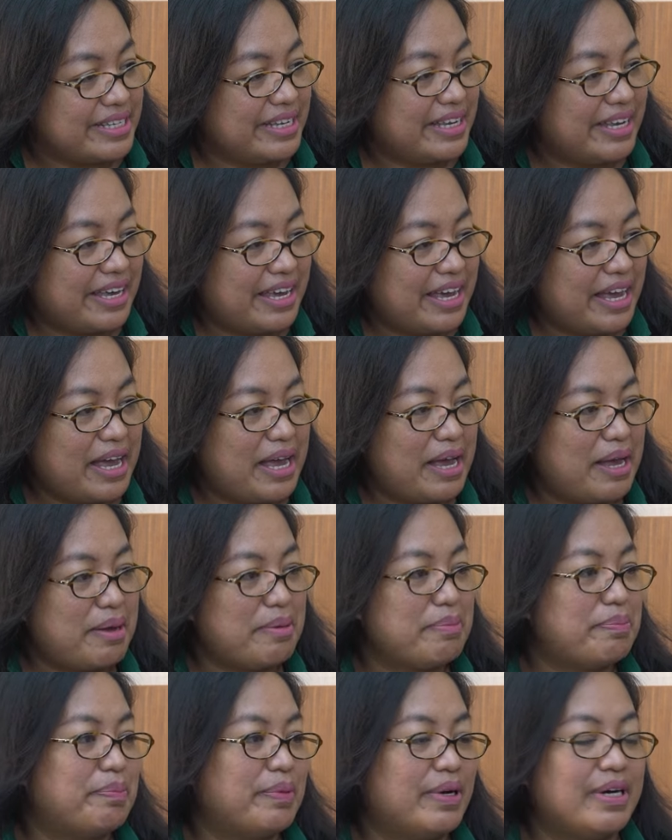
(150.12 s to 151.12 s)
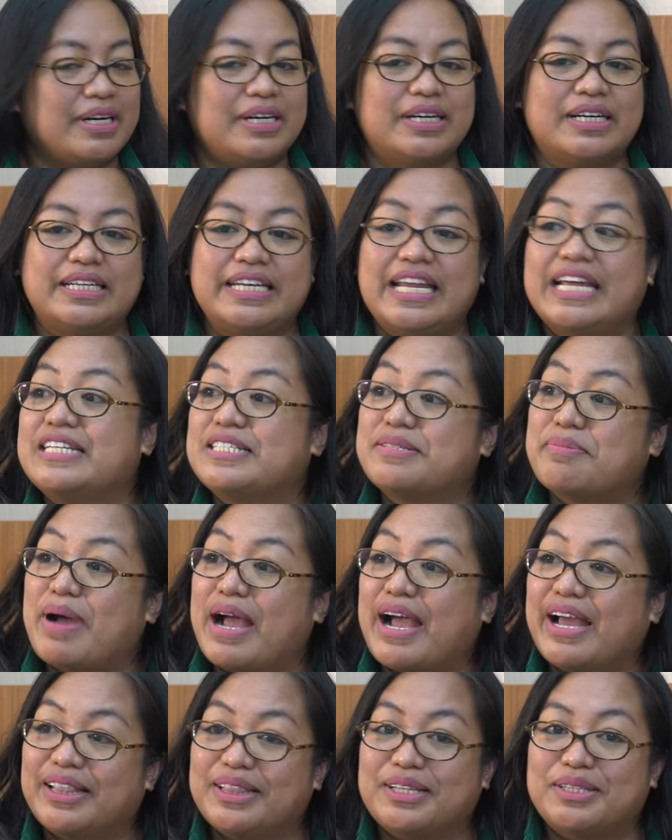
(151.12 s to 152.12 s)
siap eh, dan
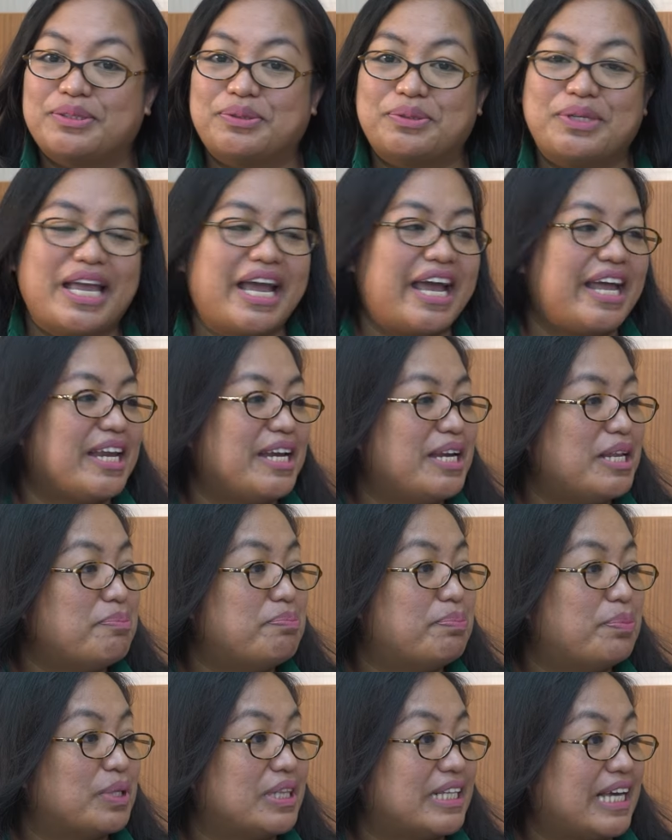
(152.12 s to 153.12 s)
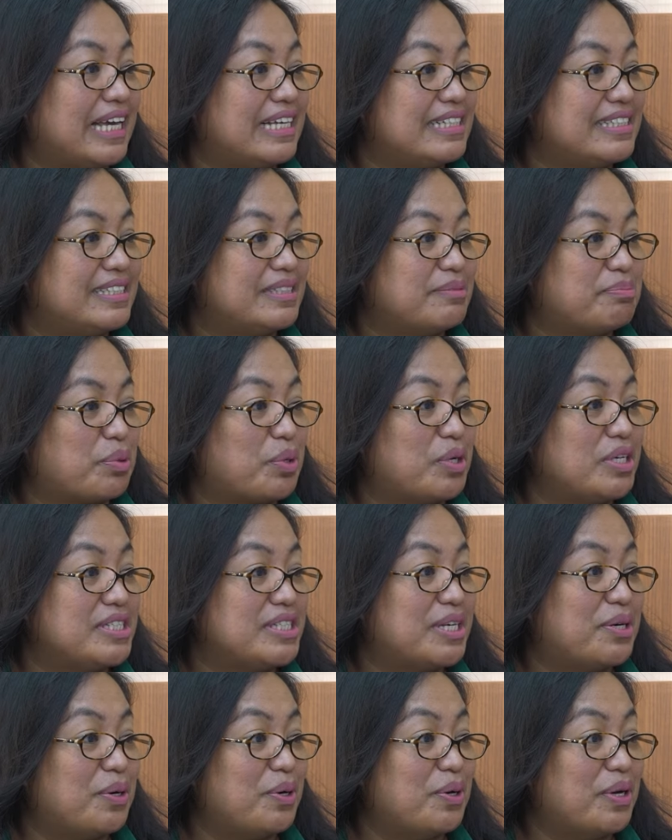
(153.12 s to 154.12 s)
semangat tentunya karena ini podcast
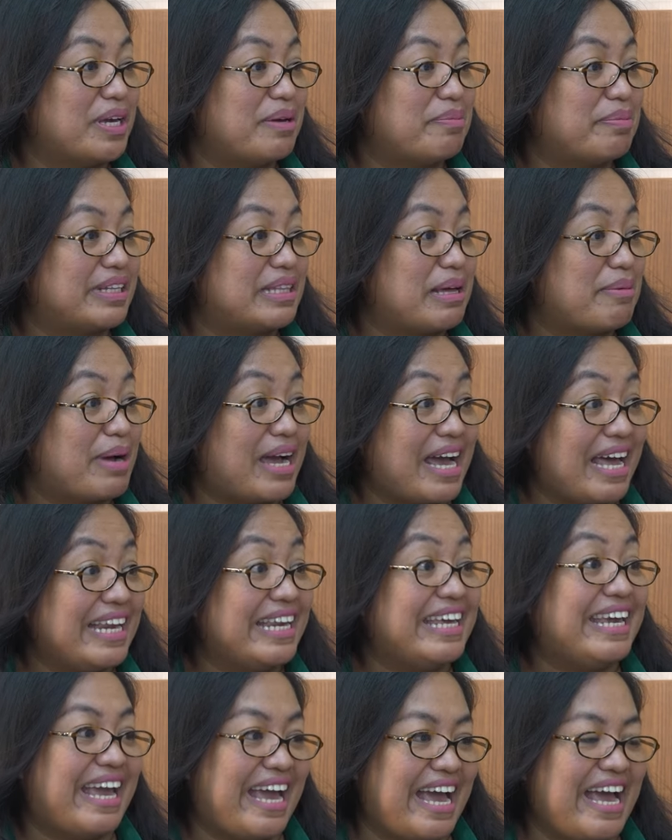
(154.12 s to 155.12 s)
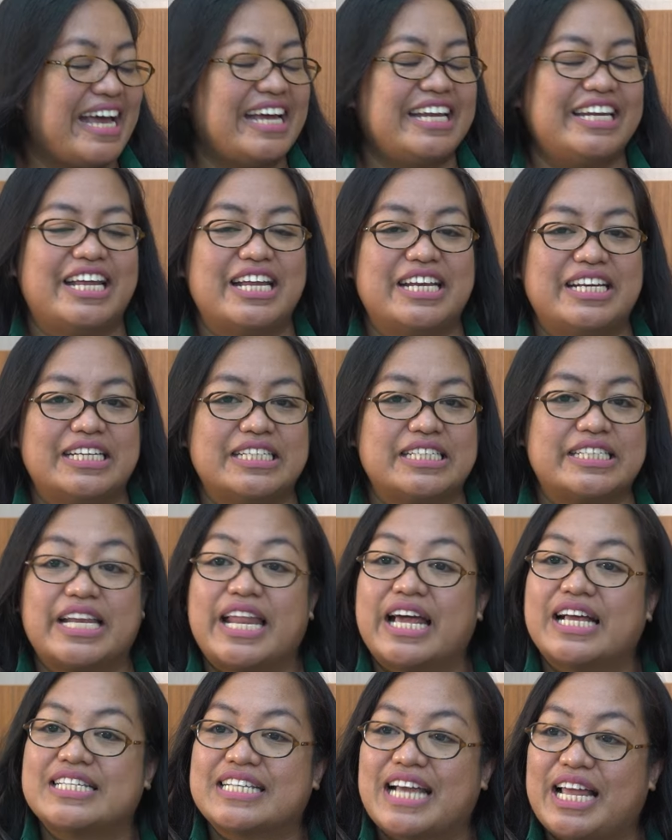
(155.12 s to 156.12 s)
prodi psikologi pertama kali ya dan wow.
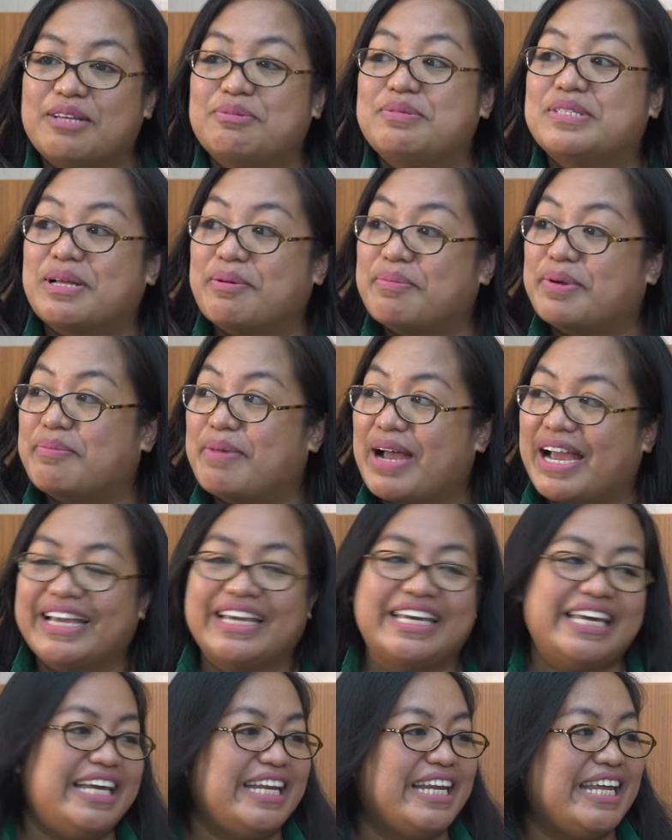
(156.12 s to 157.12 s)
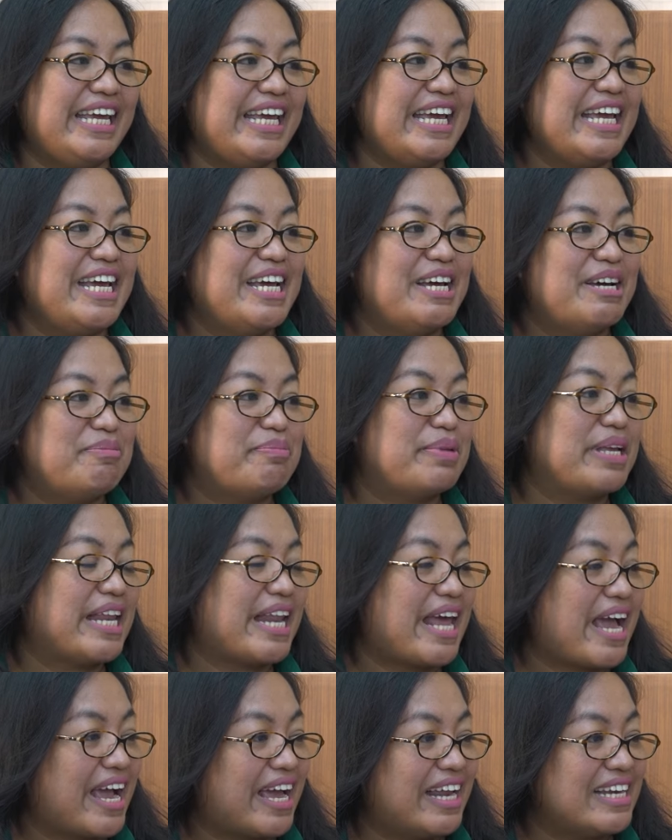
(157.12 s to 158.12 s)
senang sekali bisa berbagi ini
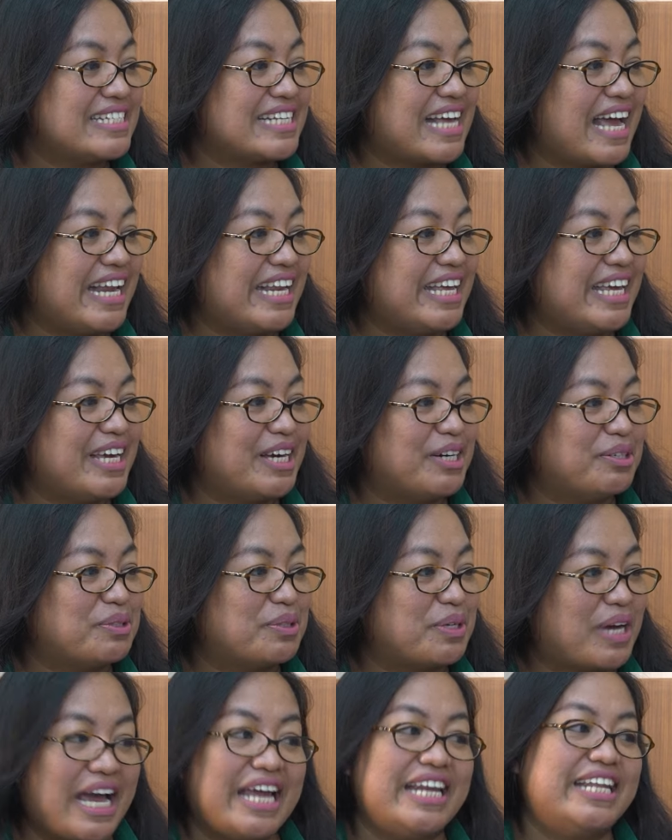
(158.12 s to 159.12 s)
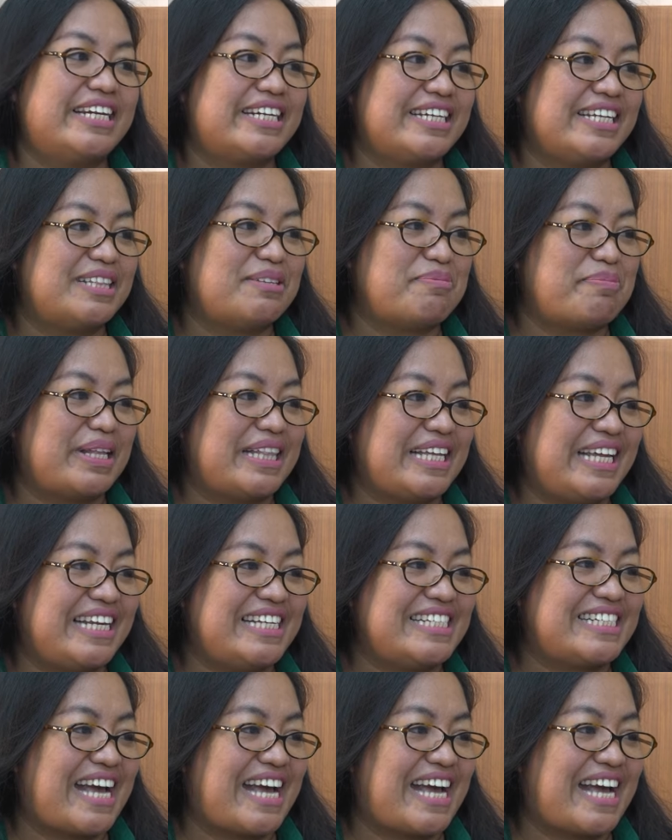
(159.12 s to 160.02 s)
menyenangkan sekali untuk hadir di tempat ini